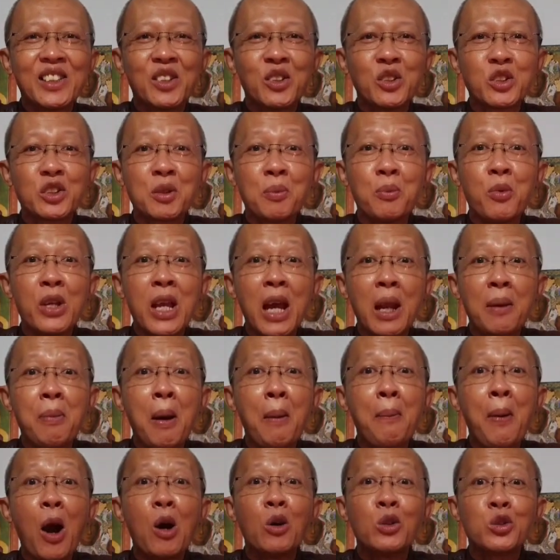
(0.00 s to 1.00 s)
Itu semboyan
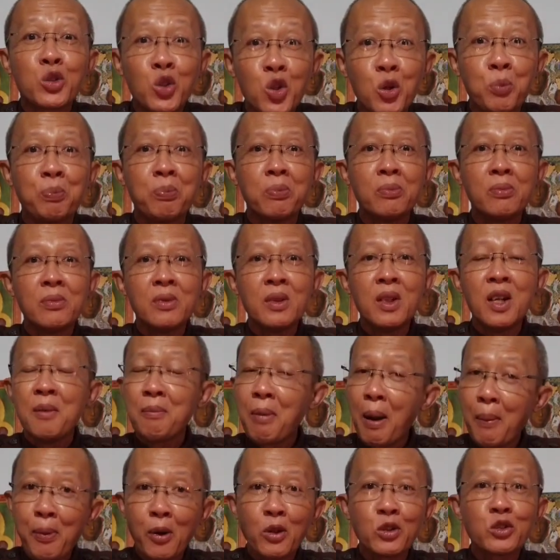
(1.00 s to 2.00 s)
Bapak Uskup.
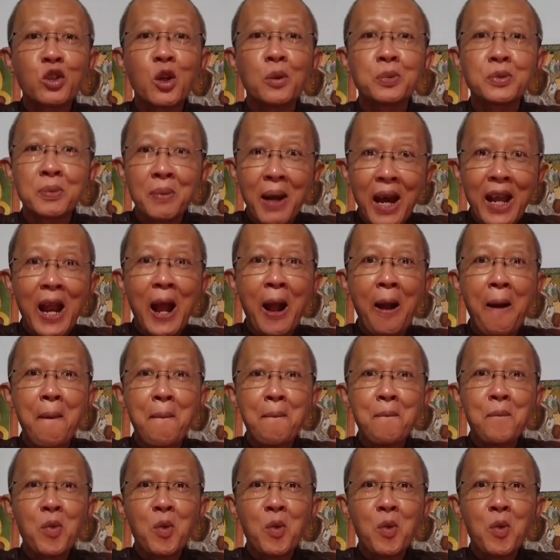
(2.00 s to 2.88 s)
Bapak Uskup Semarang.